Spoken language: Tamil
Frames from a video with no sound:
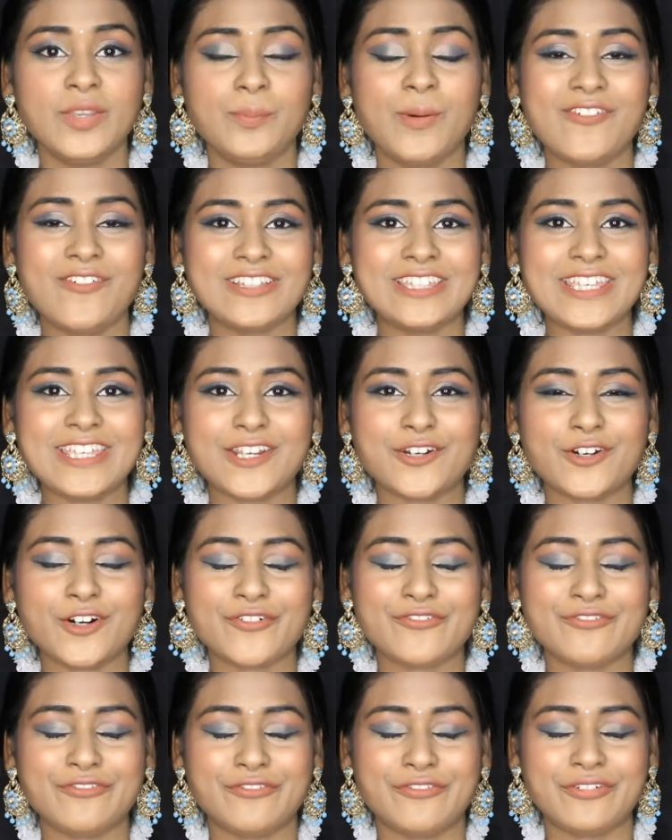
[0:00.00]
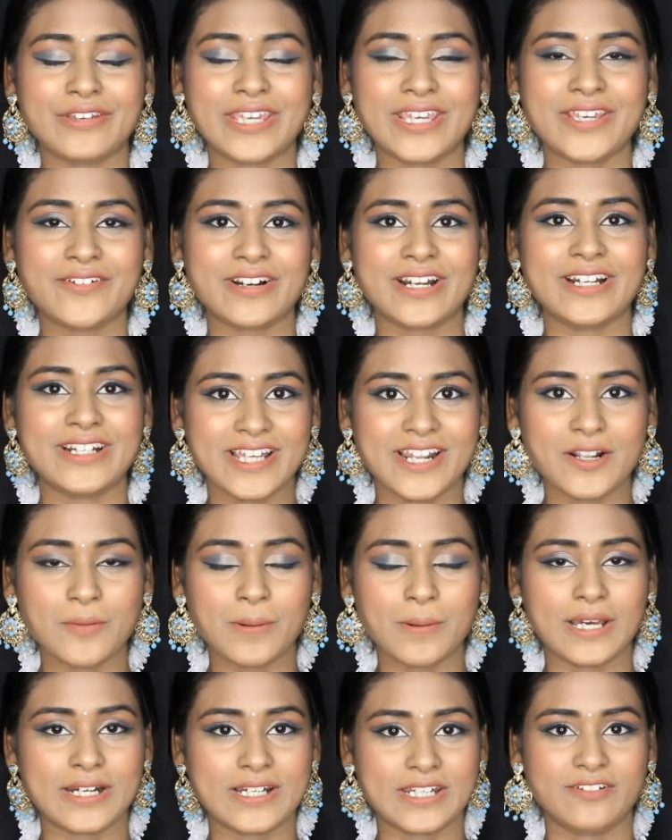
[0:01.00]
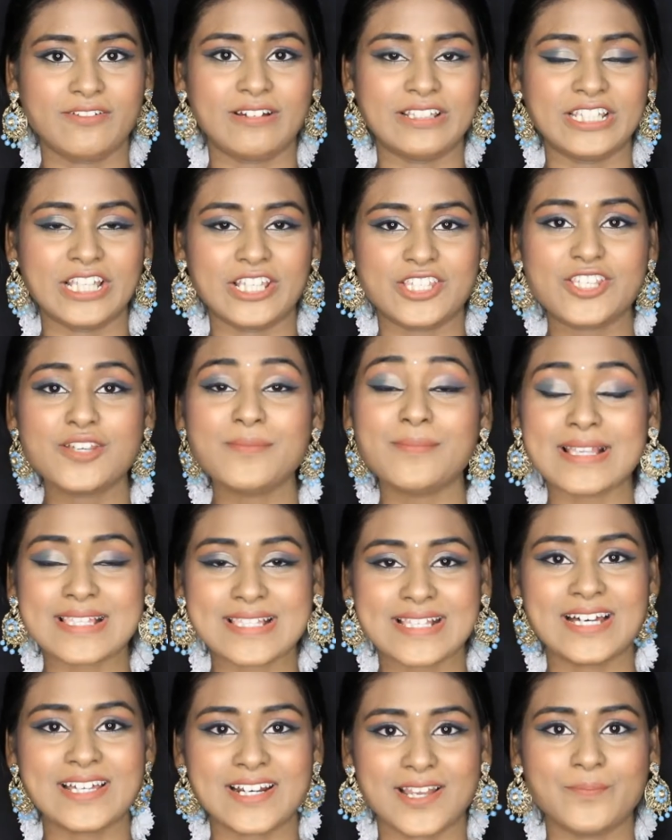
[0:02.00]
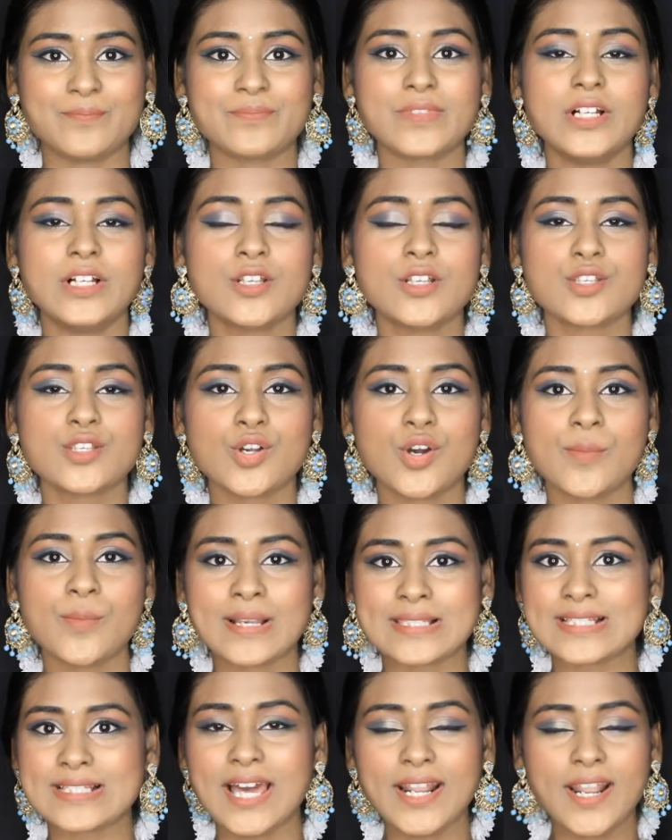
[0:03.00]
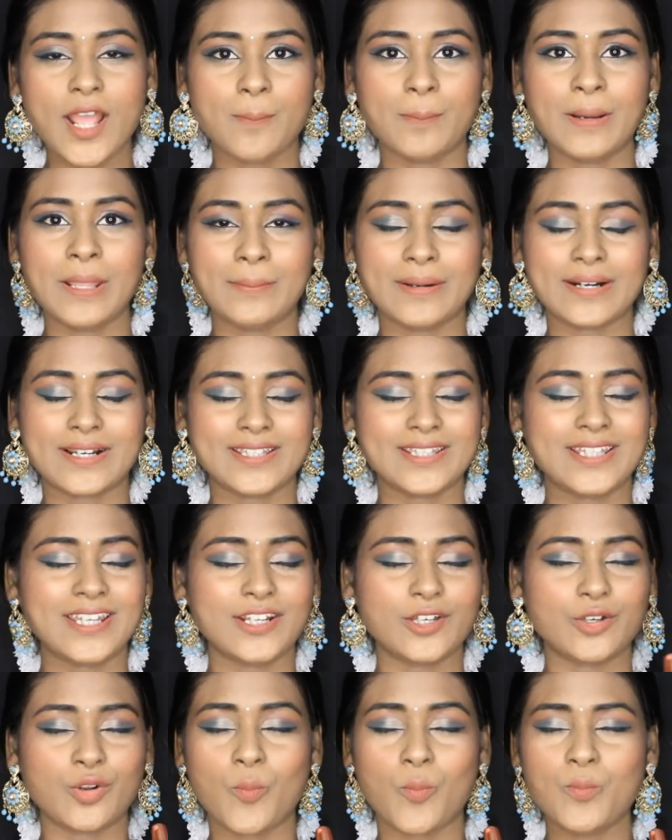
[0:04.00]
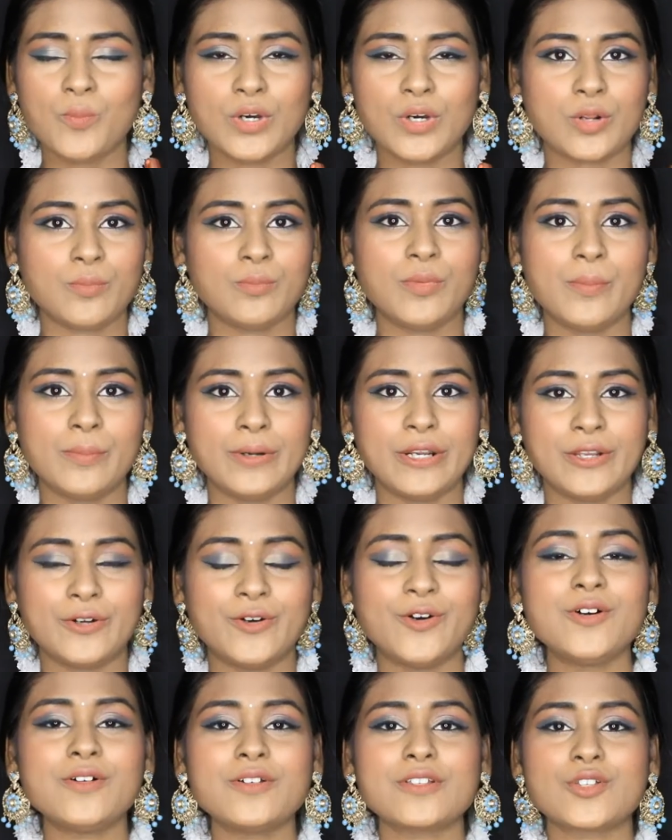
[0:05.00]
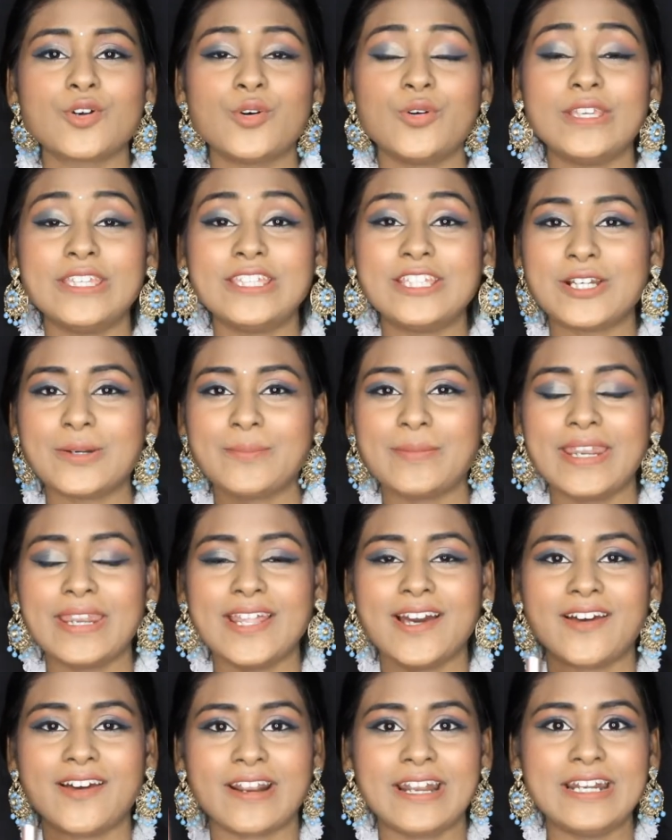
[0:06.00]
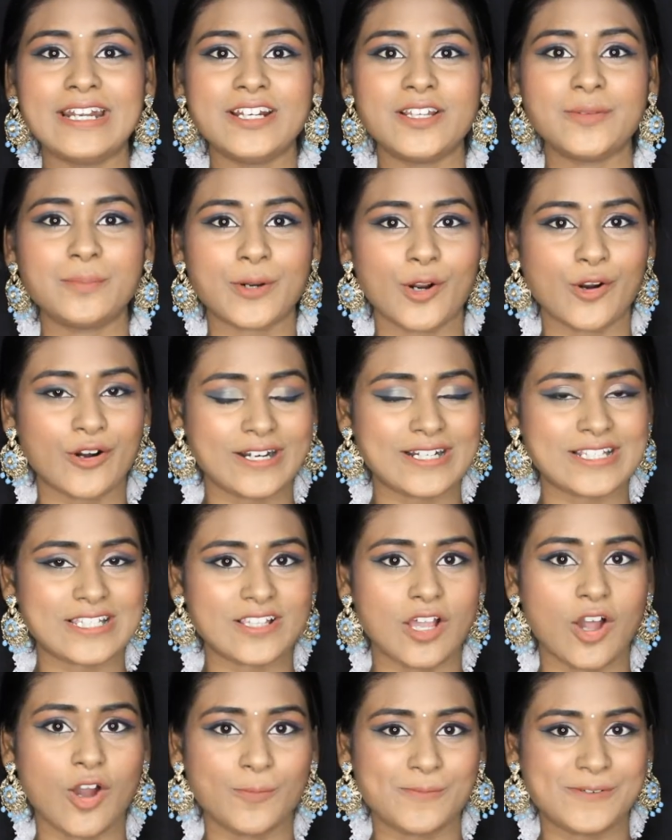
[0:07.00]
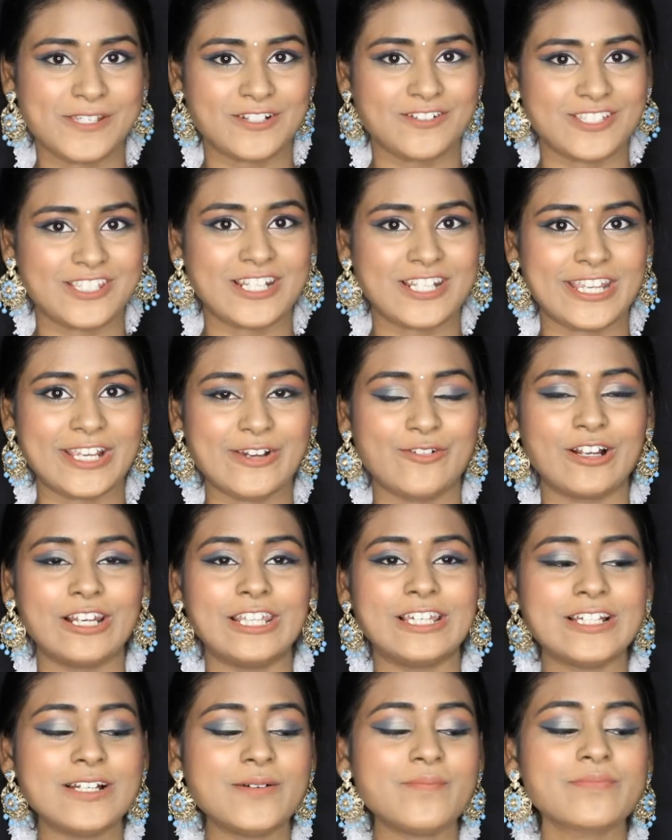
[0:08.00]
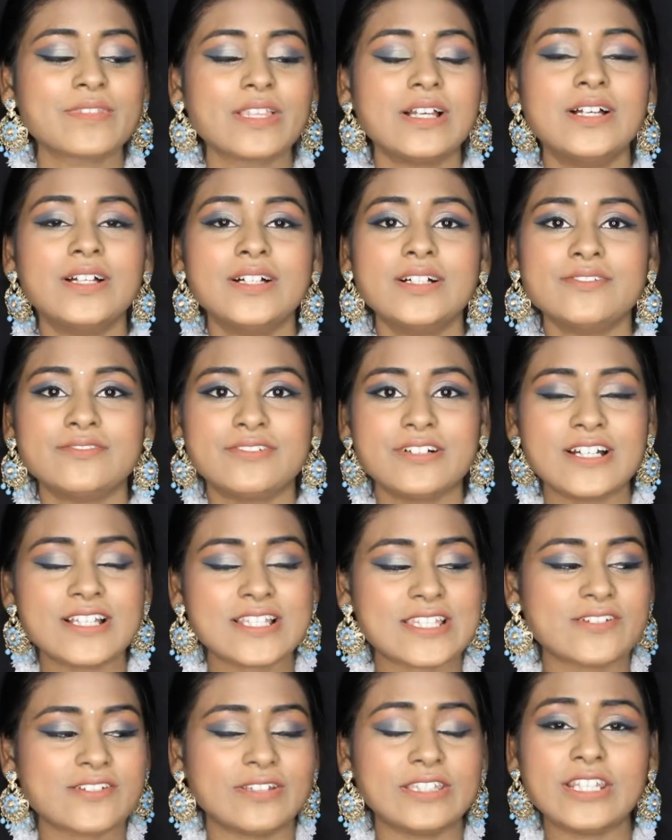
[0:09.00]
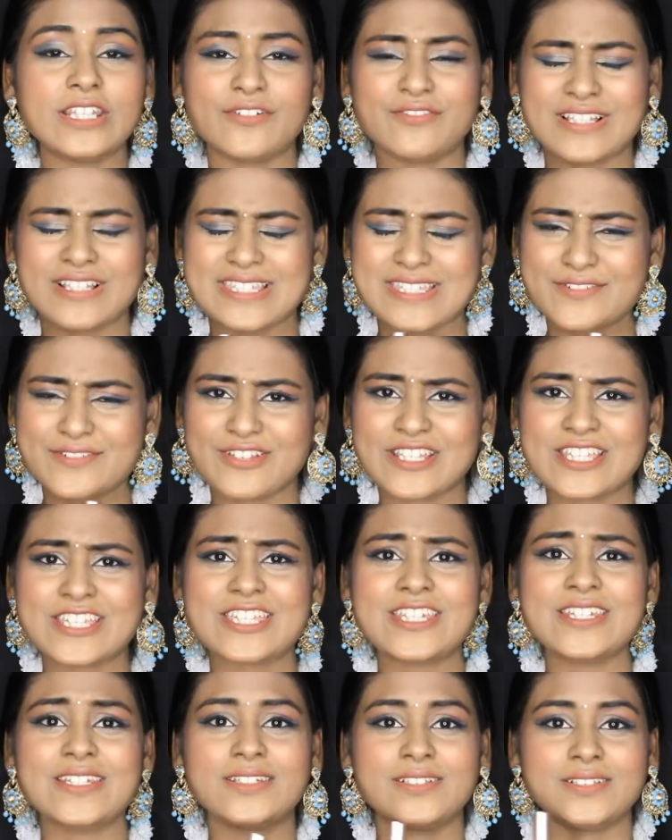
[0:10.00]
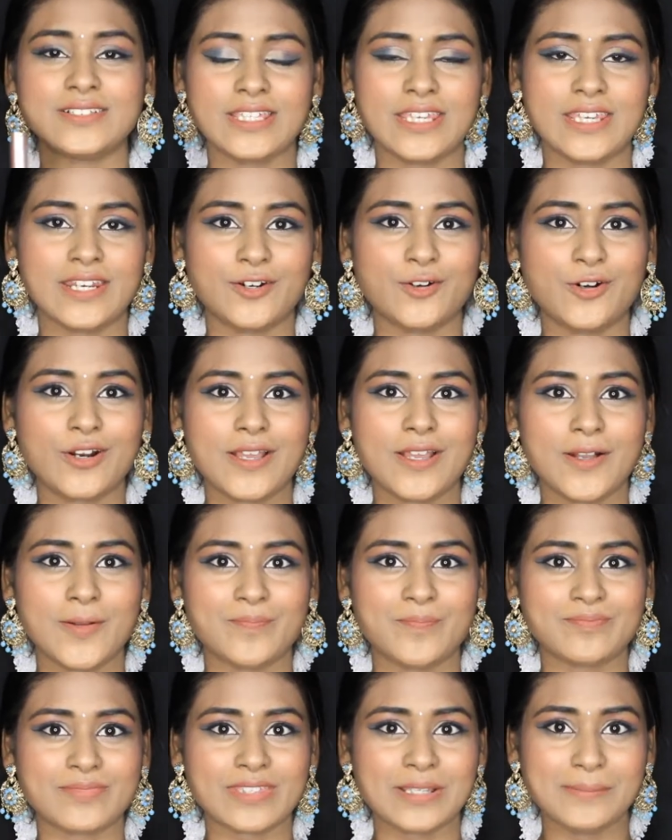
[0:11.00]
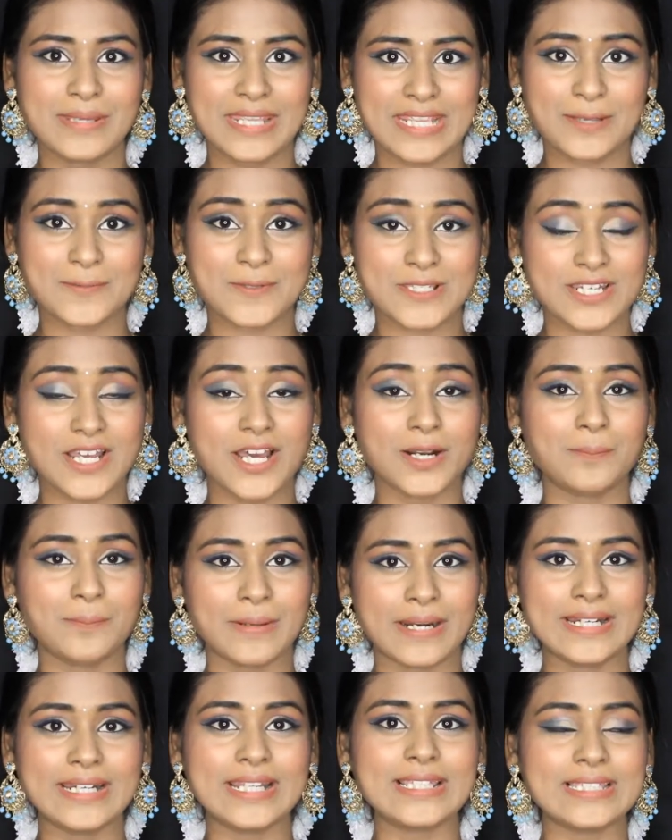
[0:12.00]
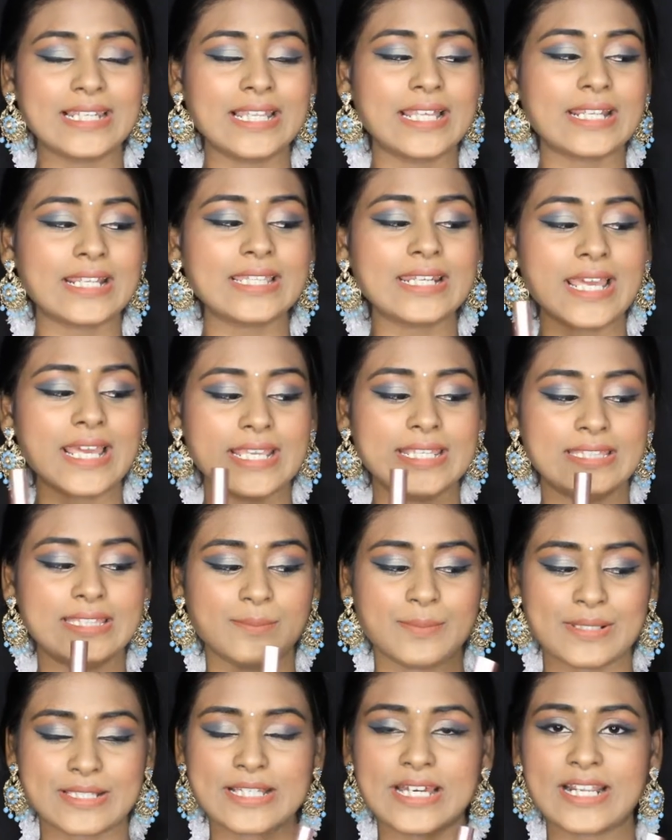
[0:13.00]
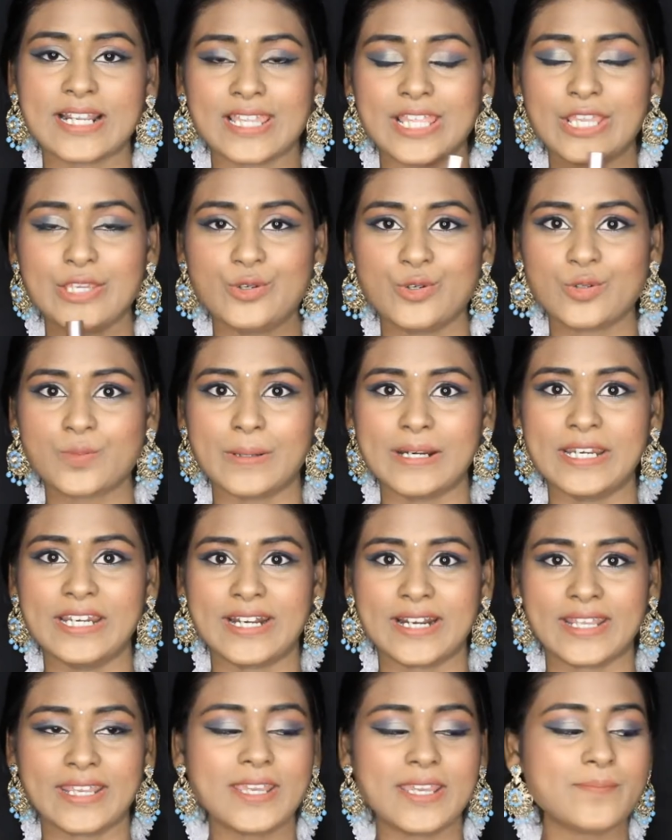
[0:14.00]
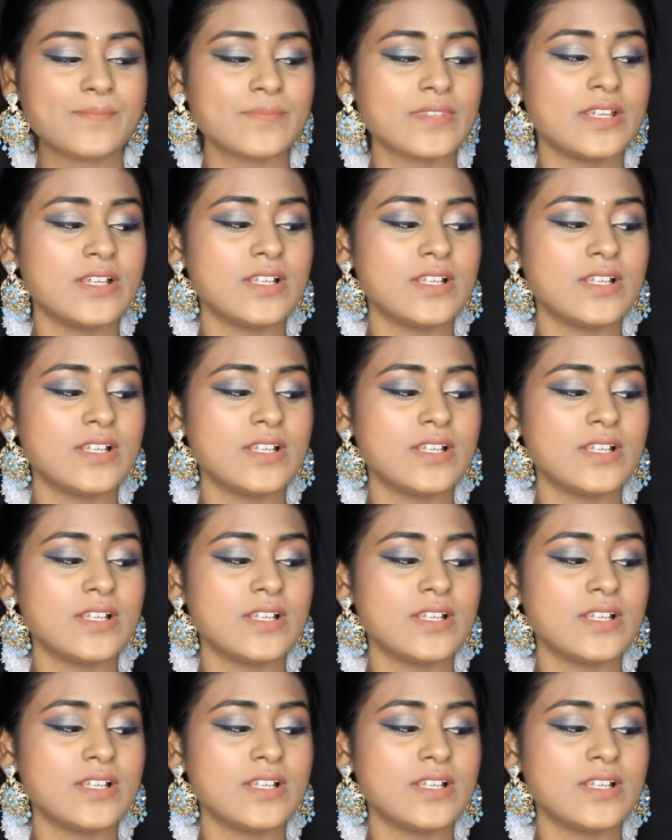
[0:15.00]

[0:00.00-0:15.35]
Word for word: இப்போ வந்து என்னோட ஃபேவரேட்டான பார்ட்டுக்கு வந்தாச்சு மஸ்காரா ஸோ மஸ்காரா அப்ளை பண்ணுறதுக்கு எனக்கு ரொம்ப ரொம்ப பிடிக்கும் ஸோ இதுக்குமே நான் ரெண்டு ப்ராடக்ட்ஸ் ஆப்ஷன் வச்சுருக்கேன் உங்களுக்கு ஃபர்ஸ்ட் வந்து நான் ஃபஸ்ட்டு ஃபஸ்ட்டு என்னோட மேக்கப் ஸ்டார்ட் பண்ணதுலேருந்து நான் இந்த மஸ்காரா தான் யூஸ் பண்ணிகிட்ருக்கேன்